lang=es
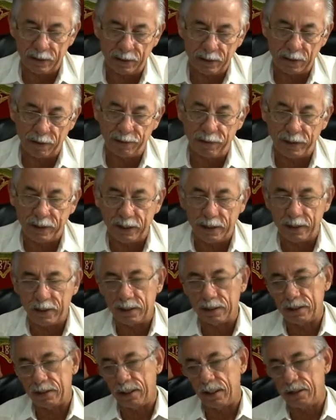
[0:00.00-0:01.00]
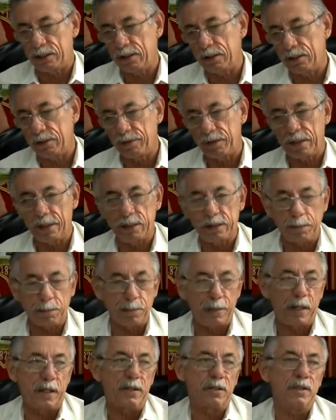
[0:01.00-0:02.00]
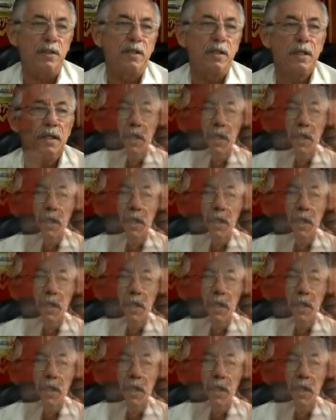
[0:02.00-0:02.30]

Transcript: esta feria y que hacen diferentes platos.